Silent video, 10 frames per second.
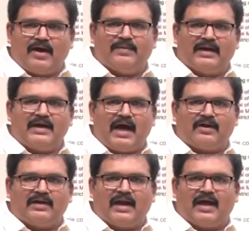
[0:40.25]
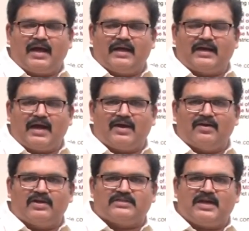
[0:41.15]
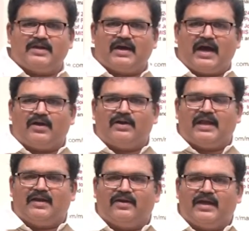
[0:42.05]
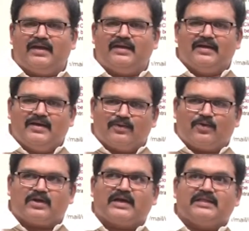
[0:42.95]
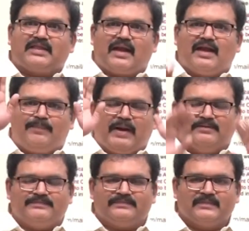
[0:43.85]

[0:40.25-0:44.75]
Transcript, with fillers: నవంబర్ అంటే ఆరో నెల అధికారంలోకి వచ్చినటువంటి ఆరో నెలలోనే కుట్రకి తెరలేపాడు